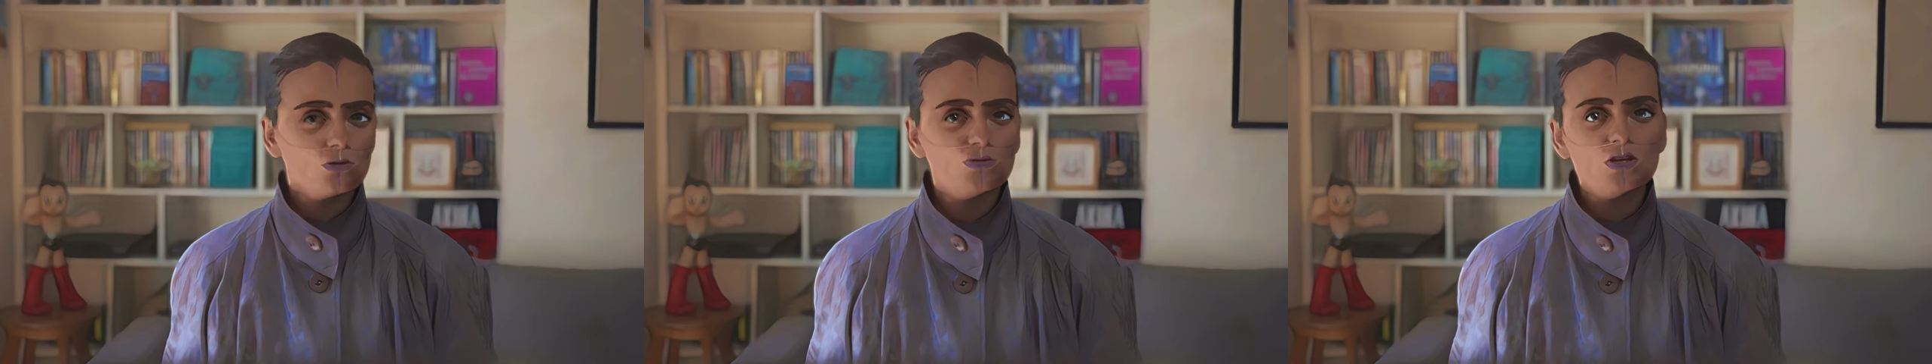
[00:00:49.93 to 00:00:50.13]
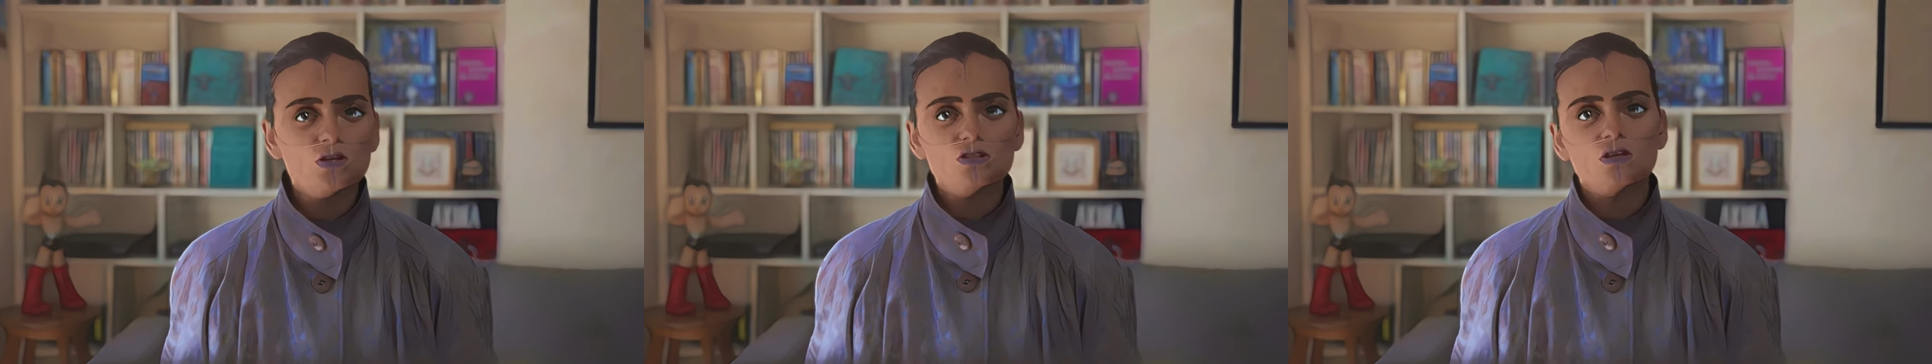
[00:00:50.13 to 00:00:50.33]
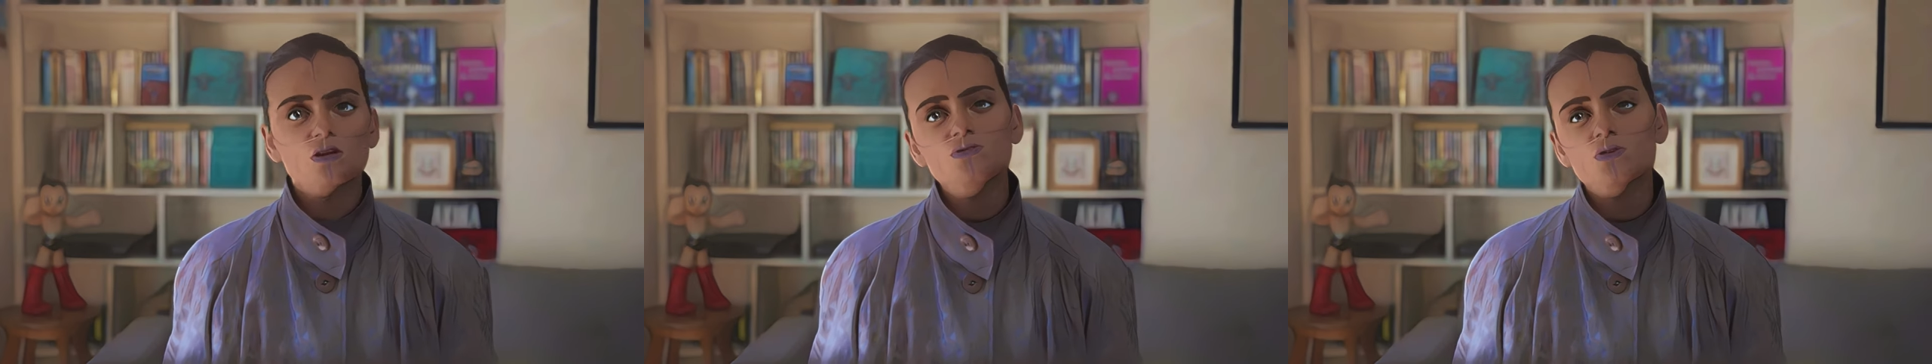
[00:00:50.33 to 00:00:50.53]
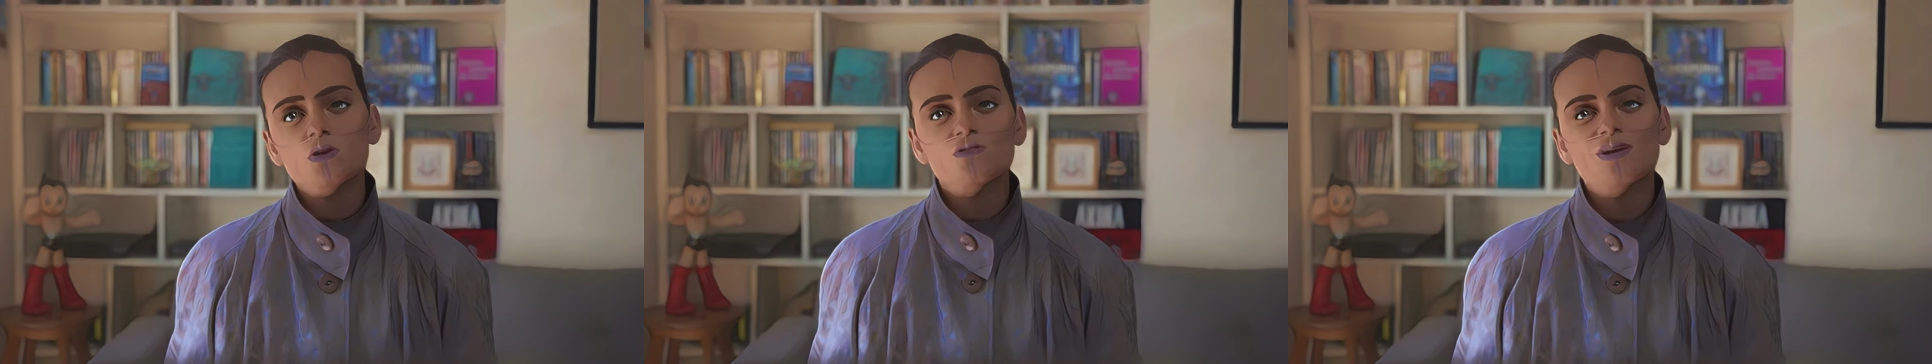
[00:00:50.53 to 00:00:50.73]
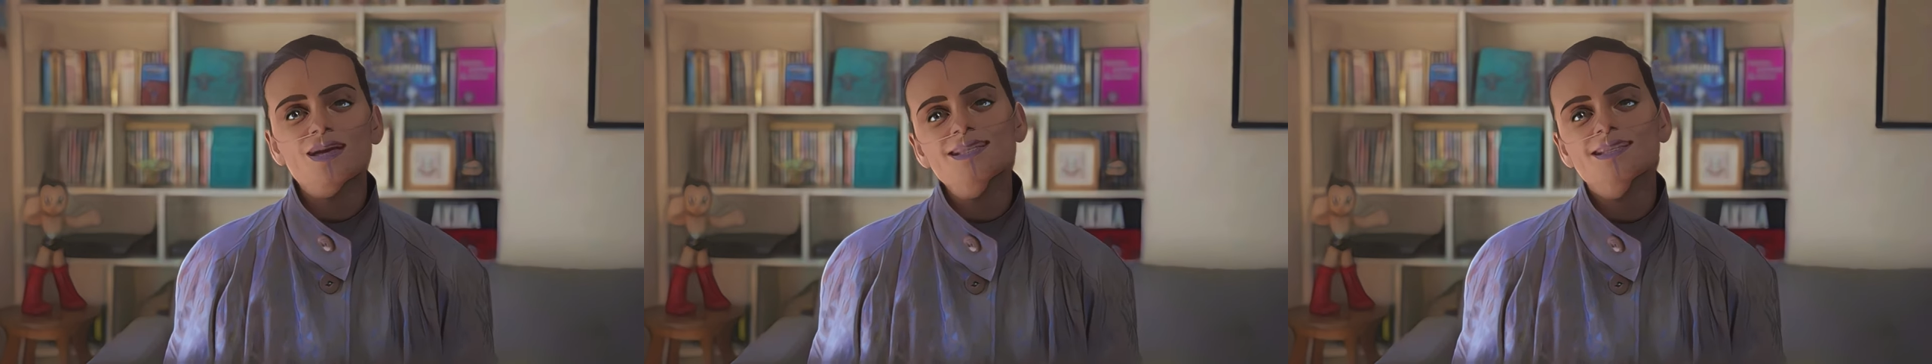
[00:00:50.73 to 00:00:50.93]
philosophe,
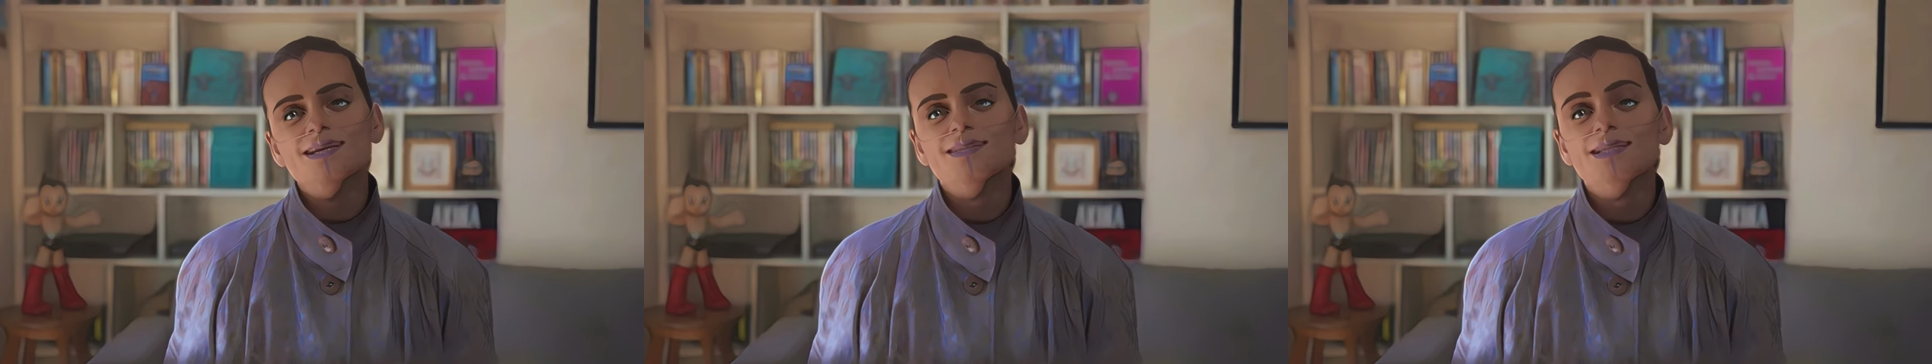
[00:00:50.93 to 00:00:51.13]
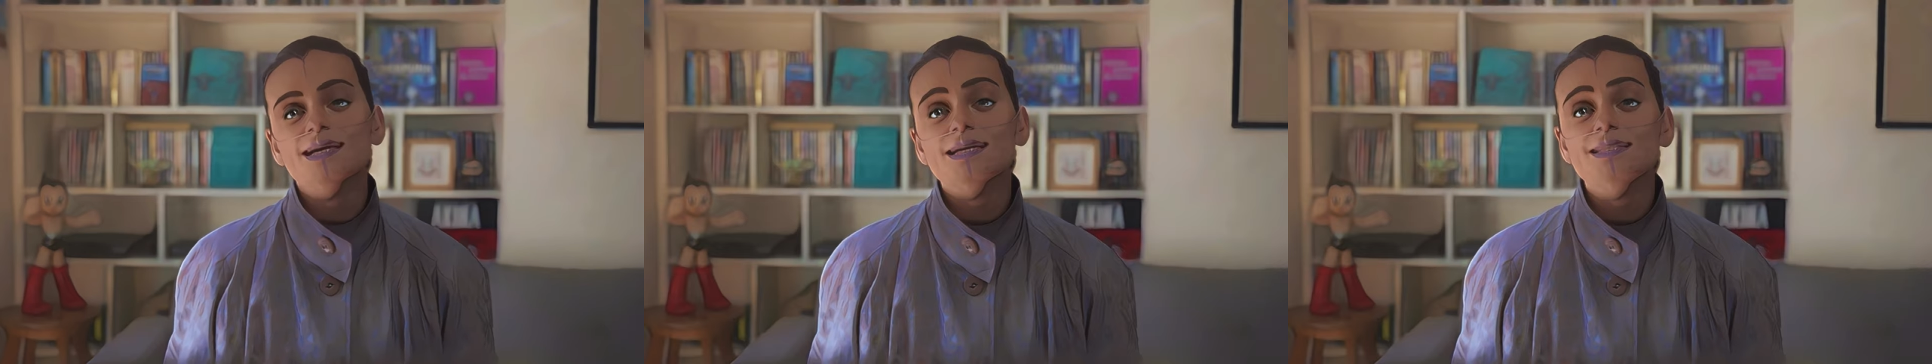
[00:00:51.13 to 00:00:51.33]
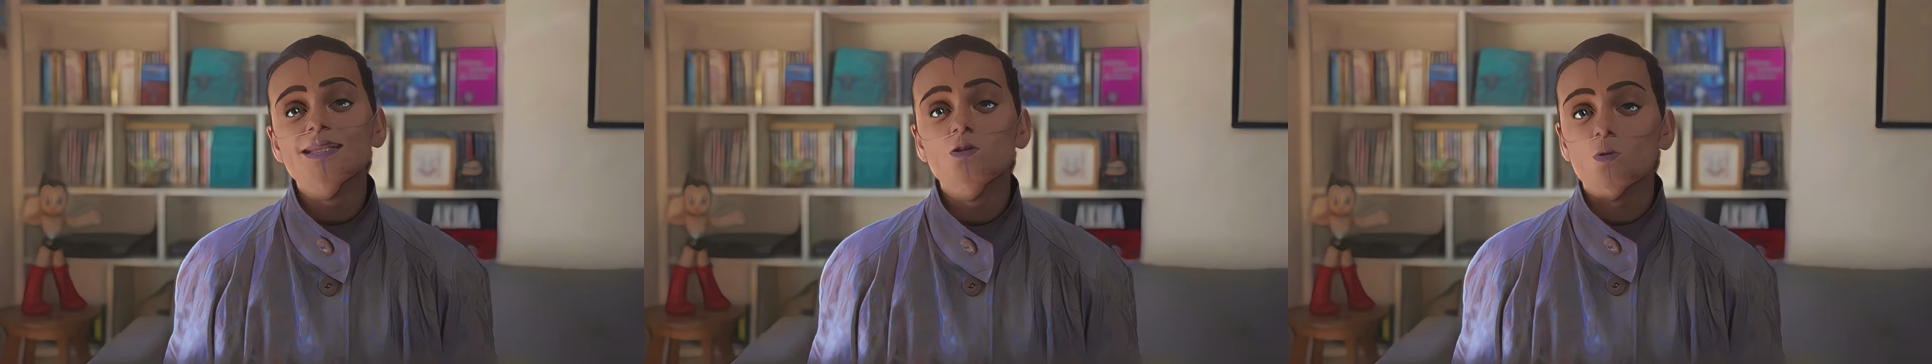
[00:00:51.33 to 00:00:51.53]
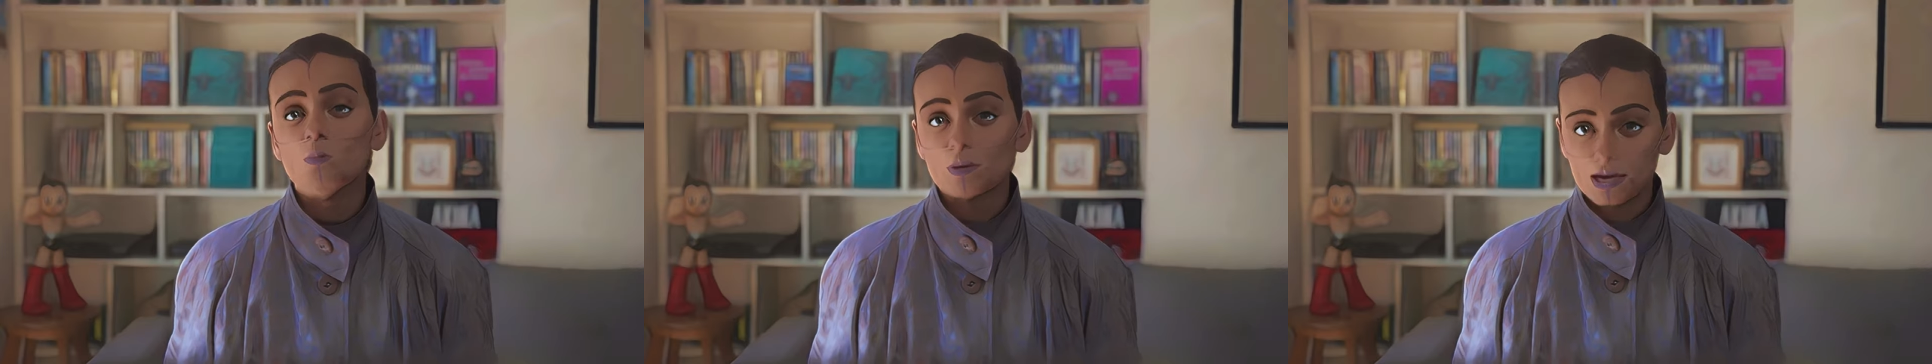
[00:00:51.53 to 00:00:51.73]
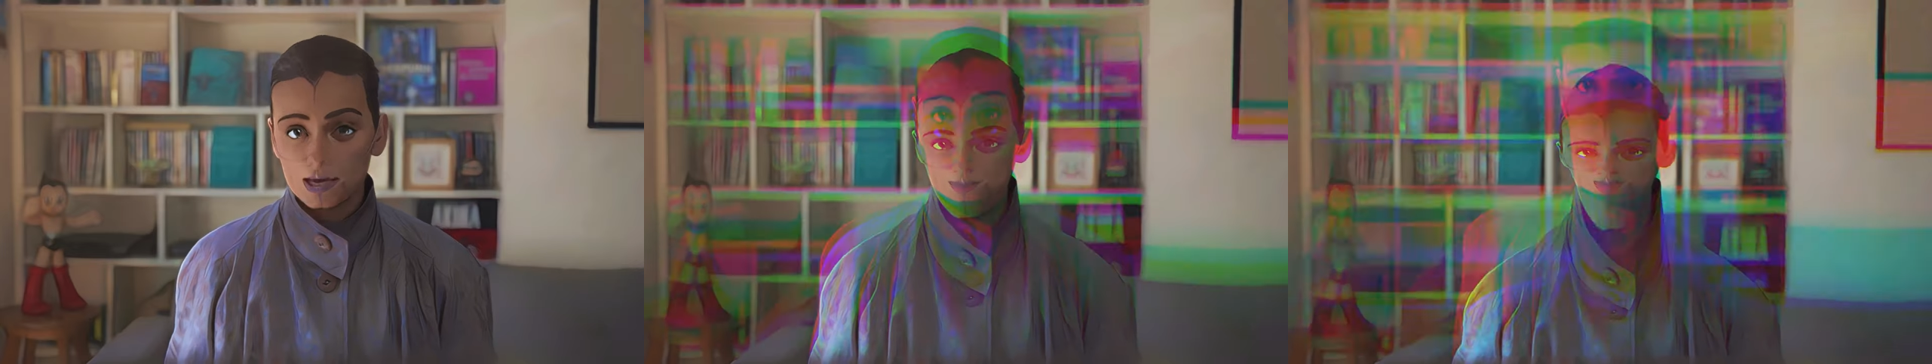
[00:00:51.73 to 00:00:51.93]
va s'y intéresser de
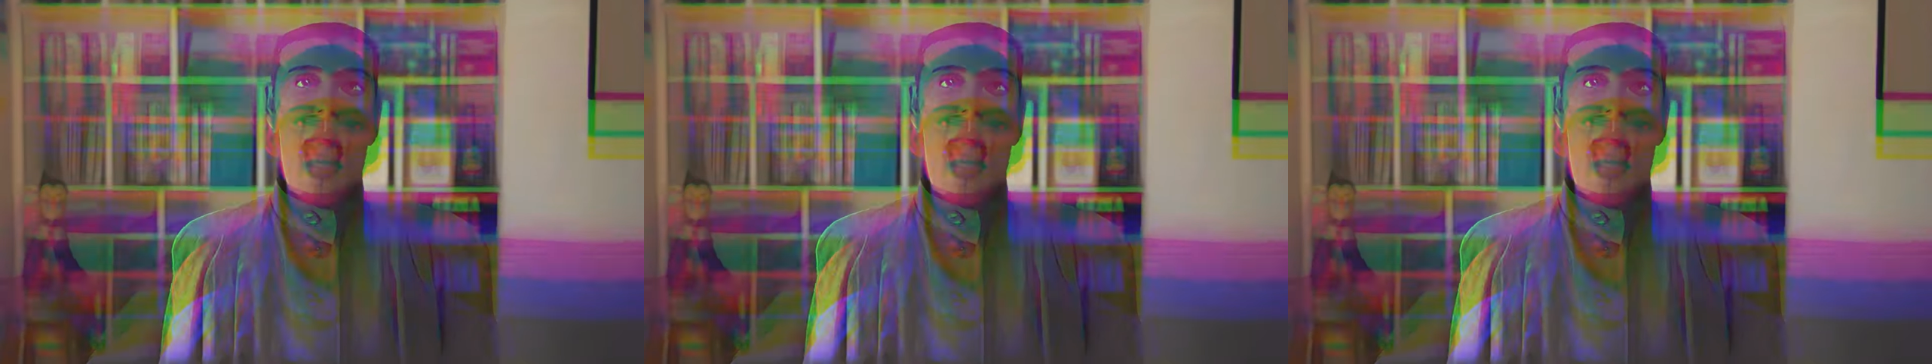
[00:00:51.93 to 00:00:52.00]
près.